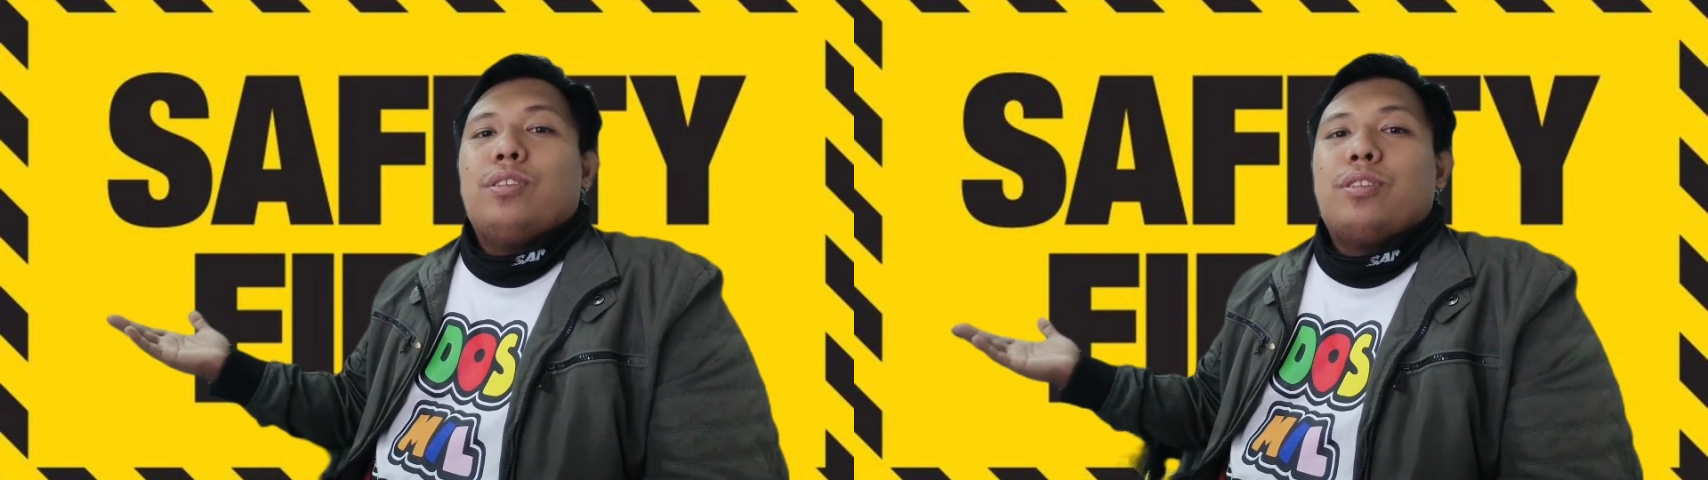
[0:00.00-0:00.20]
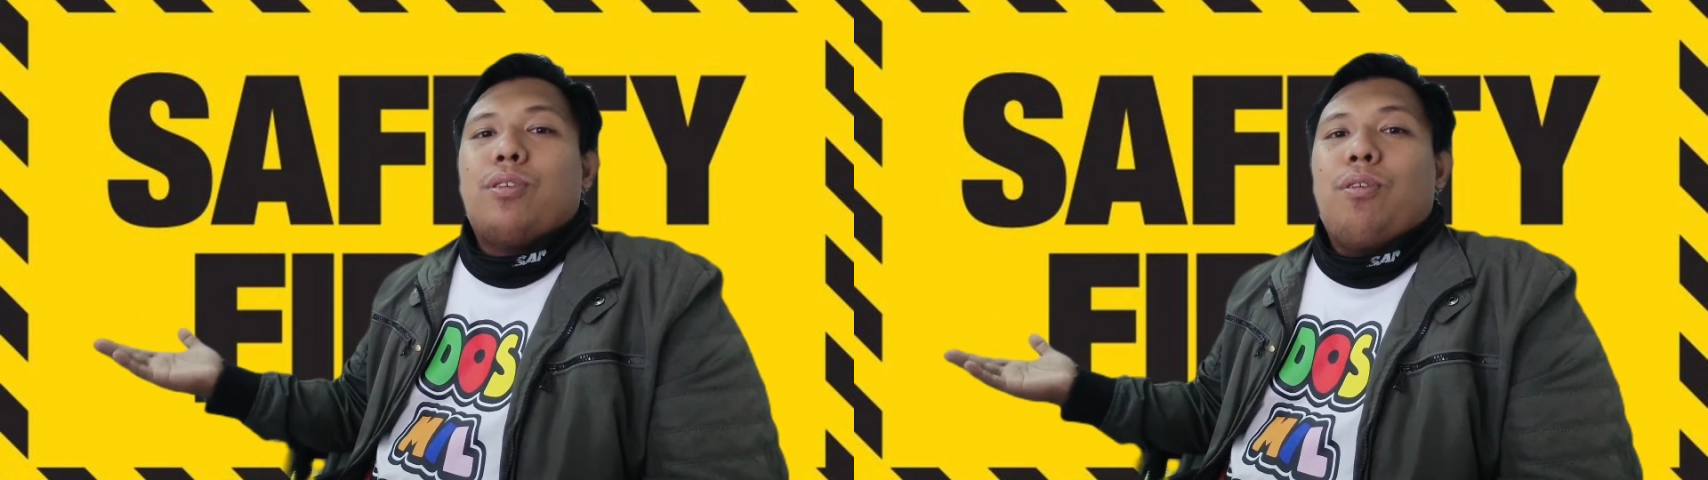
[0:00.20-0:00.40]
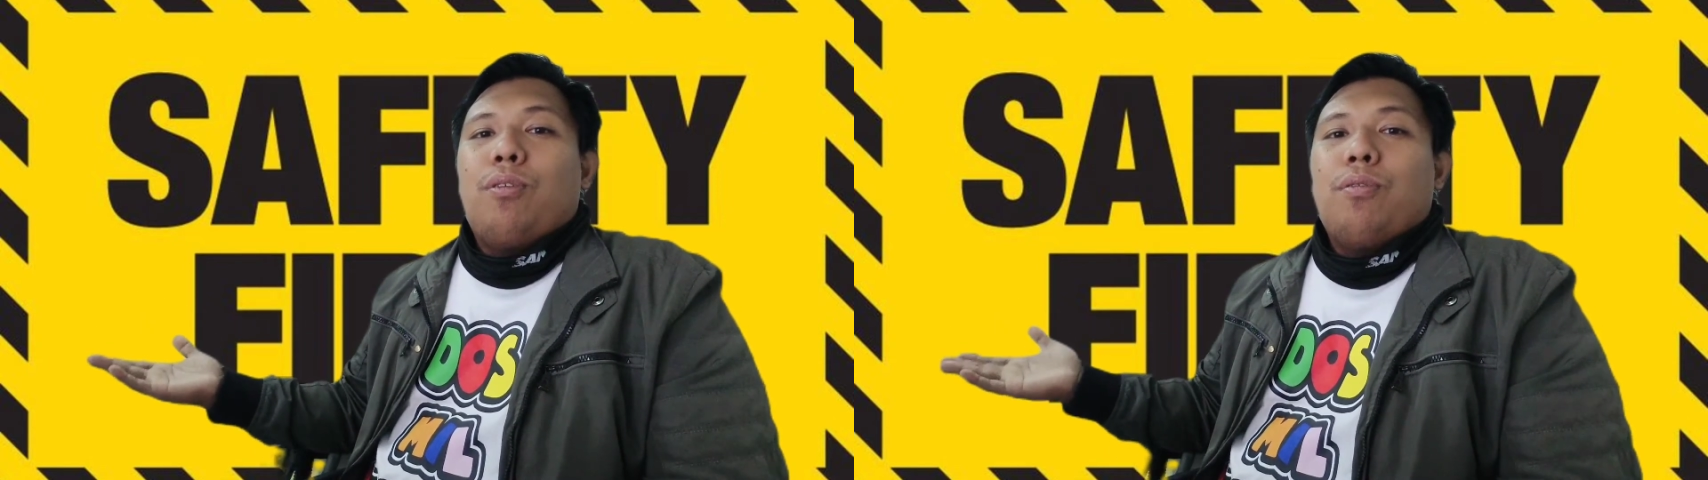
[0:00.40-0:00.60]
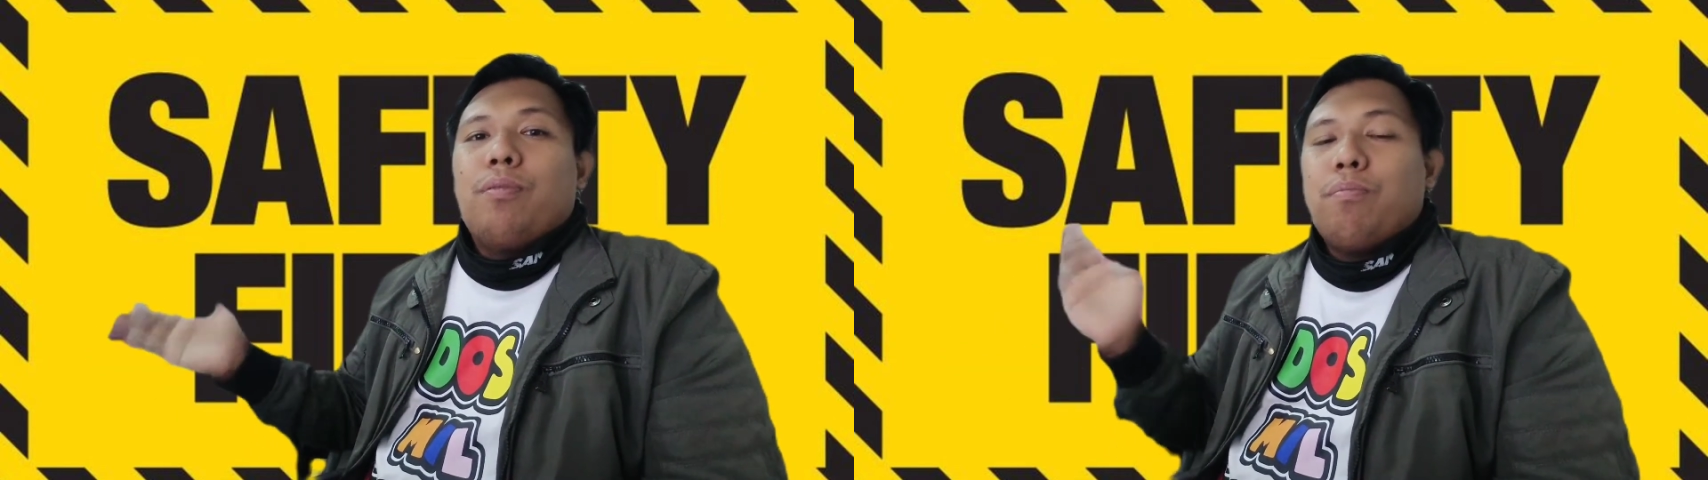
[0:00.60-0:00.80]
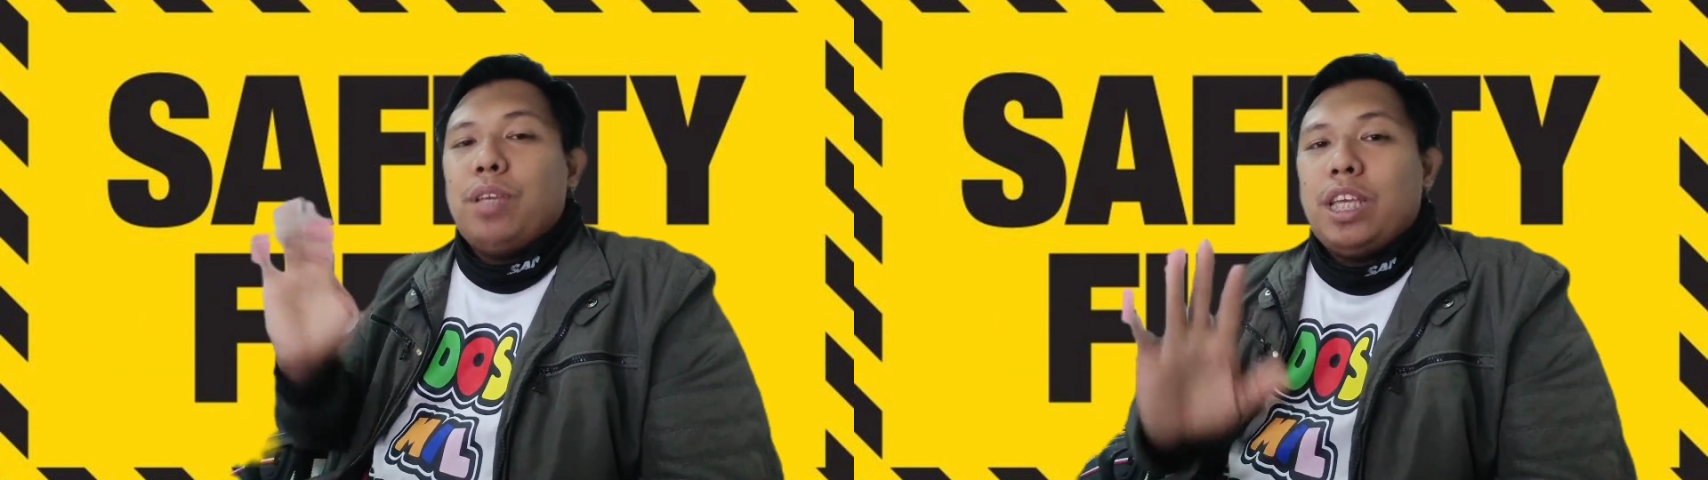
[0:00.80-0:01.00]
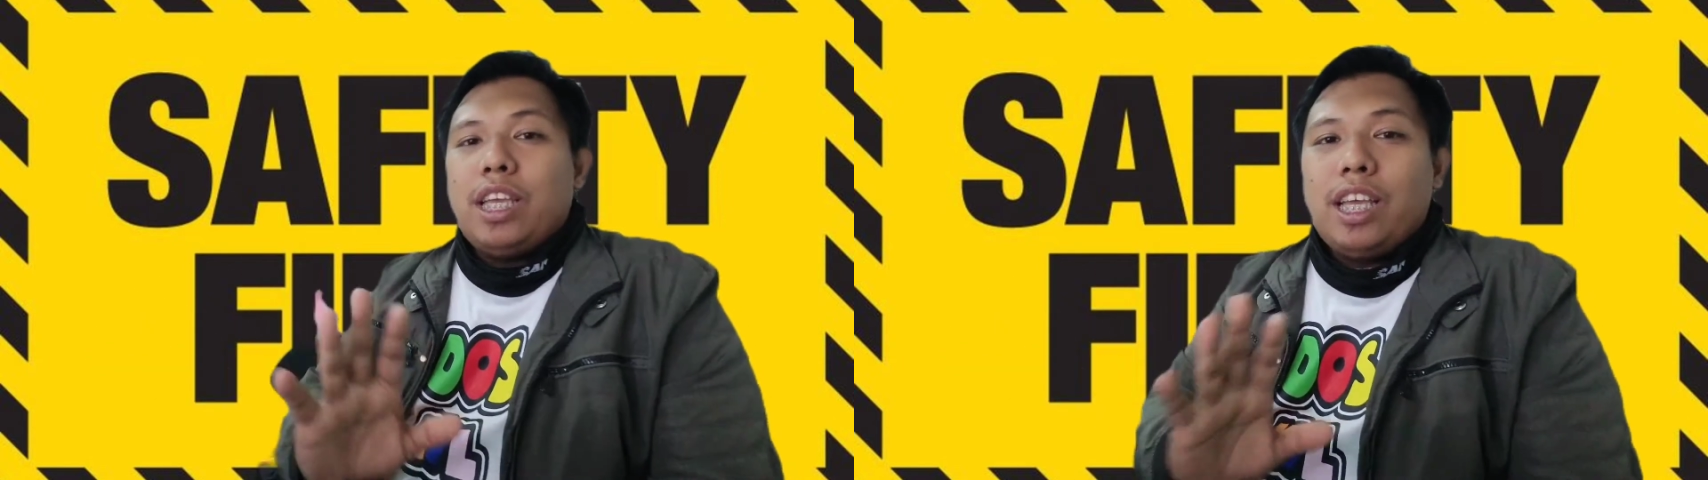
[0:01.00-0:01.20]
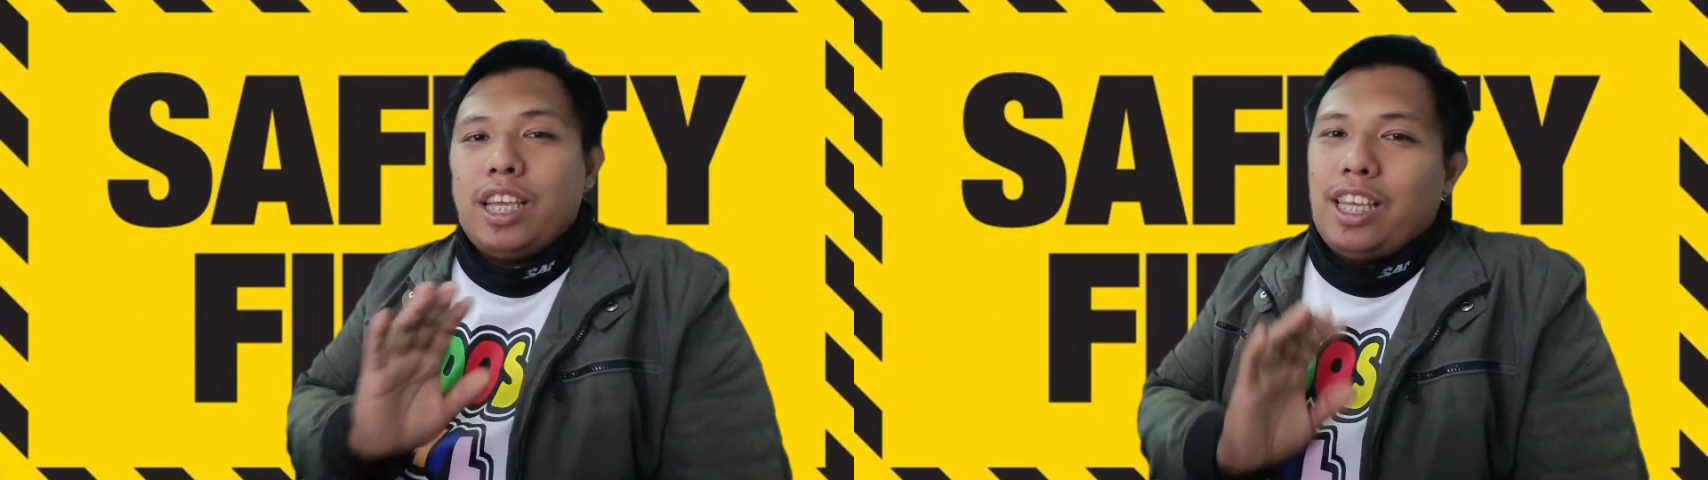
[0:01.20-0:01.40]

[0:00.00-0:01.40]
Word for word: So, be